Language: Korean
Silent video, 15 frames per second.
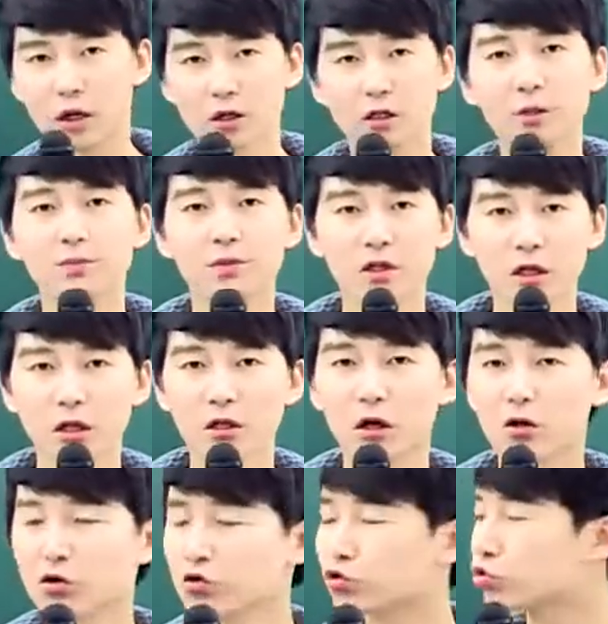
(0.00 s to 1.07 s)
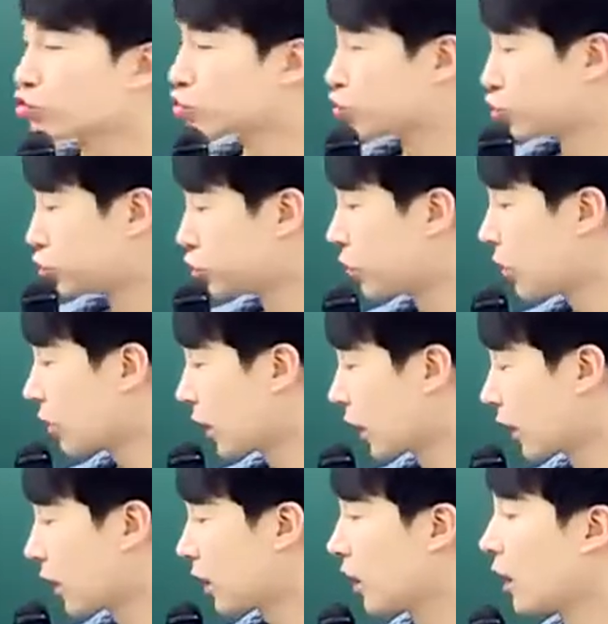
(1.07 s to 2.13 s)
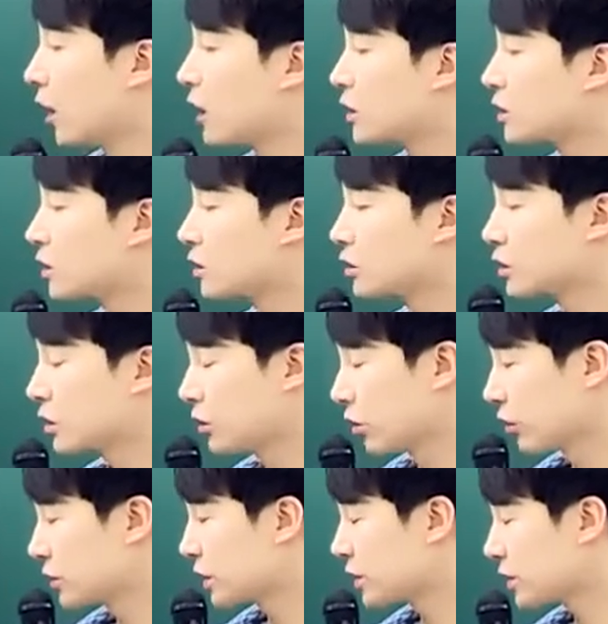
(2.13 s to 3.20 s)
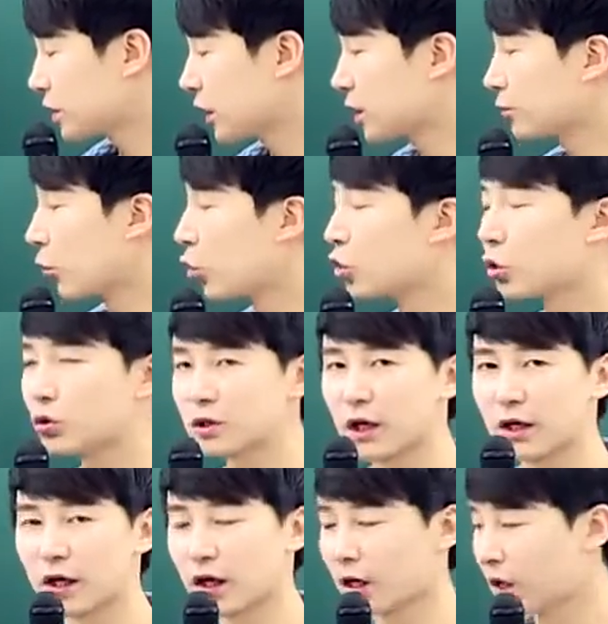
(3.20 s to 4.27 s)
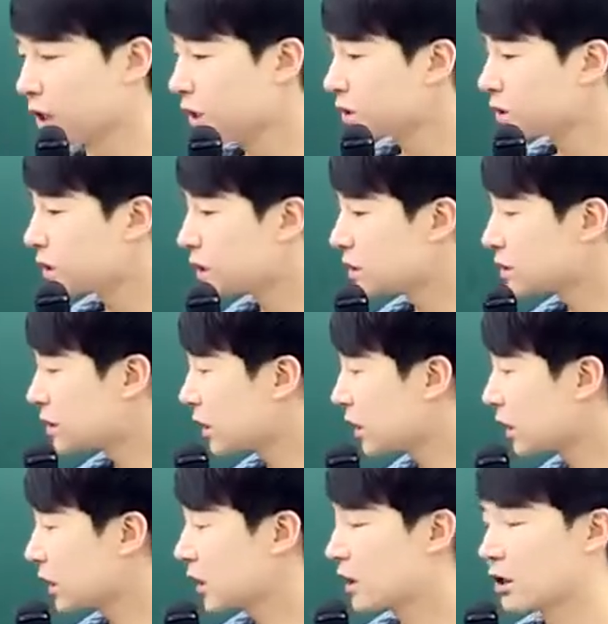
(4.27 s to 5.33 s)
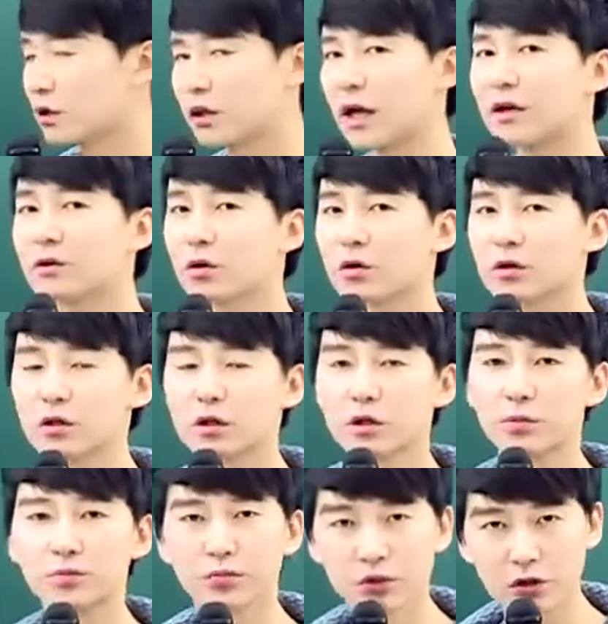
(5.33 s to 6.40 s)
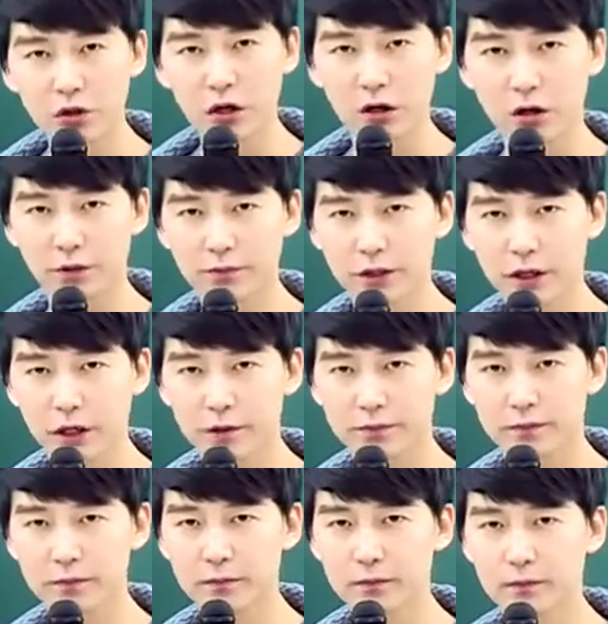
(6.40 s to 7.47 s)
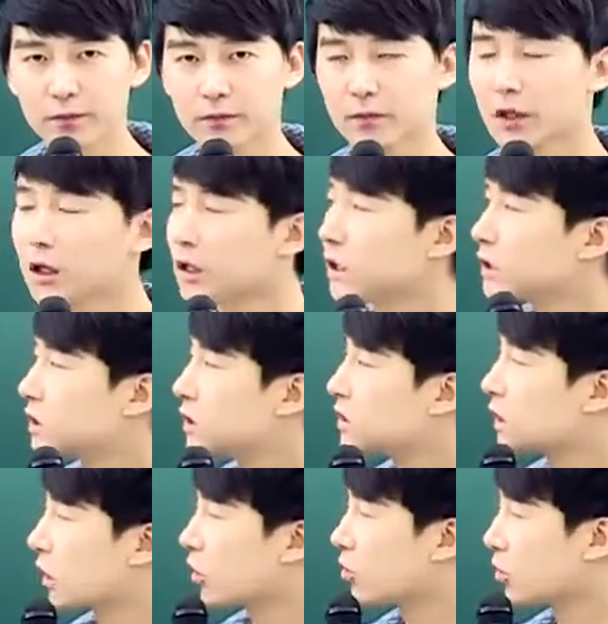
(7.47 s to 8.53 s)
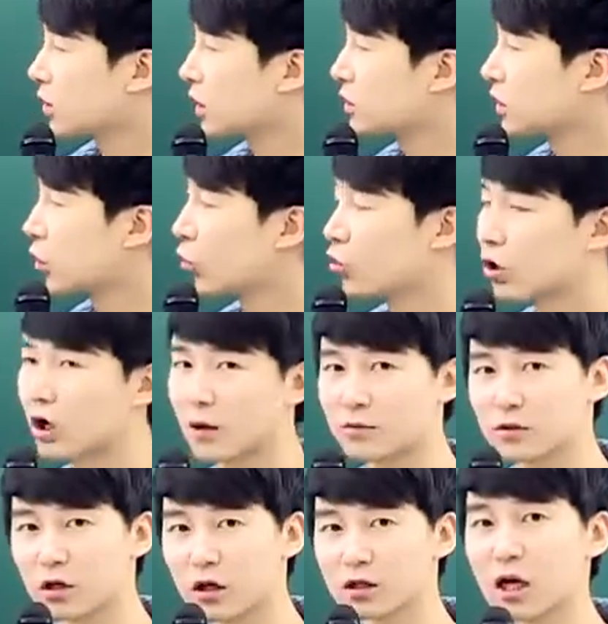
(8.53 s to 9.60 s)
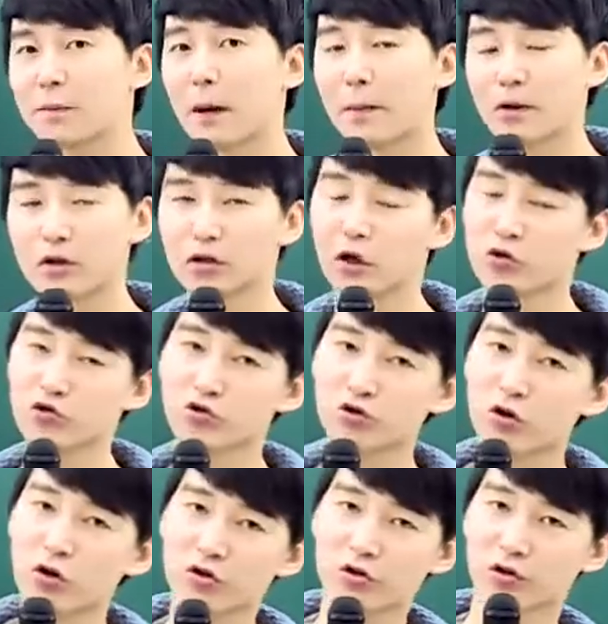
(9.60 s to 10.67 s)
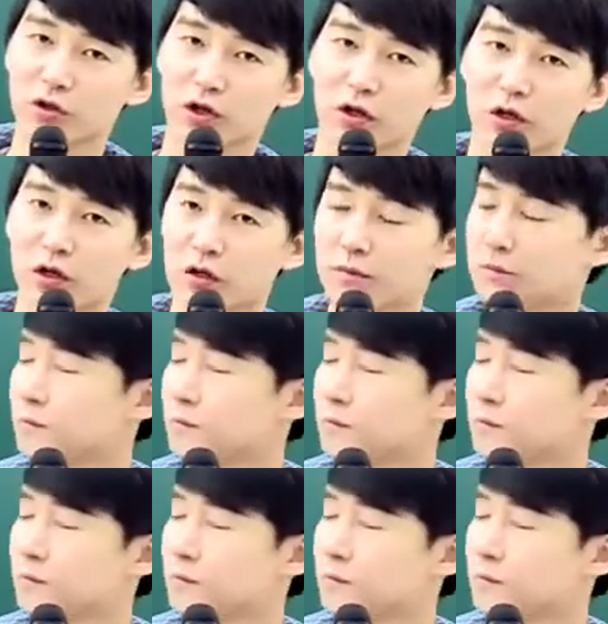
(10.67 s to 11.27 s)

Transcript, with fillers: 17년 9월에 어, 실시된 모의고사에 실제 데이터를 분석한 겁니다. 그 자료를 여기다 그대로 옮겨놨는데 잘 봐봐야 돼. 되게 충격적이야.